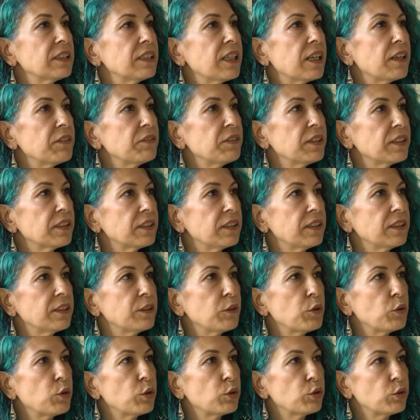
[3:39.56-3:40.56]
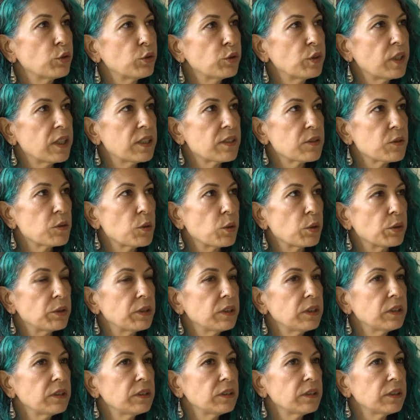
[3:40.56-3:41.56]
kıyafetlerini ördükten
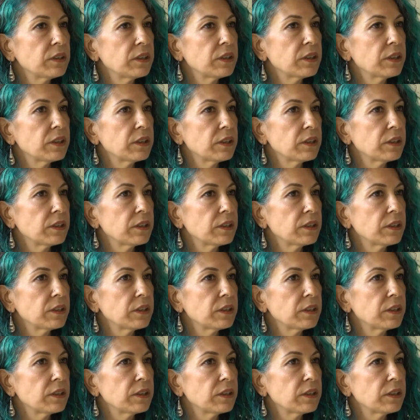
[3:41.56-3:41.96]
sonra e,